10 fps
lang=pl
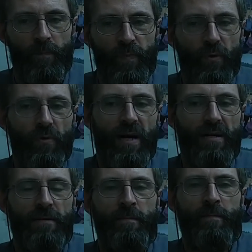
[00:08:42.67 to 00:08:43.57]

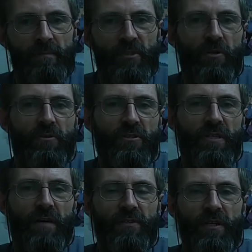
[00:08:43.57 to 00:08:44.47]
Druga
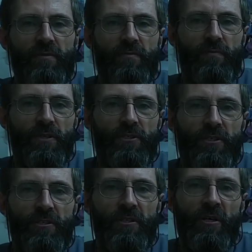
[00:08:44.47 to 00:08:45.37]
przyrodoznawcza
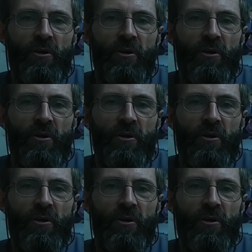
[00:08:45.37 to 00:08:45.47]
widzi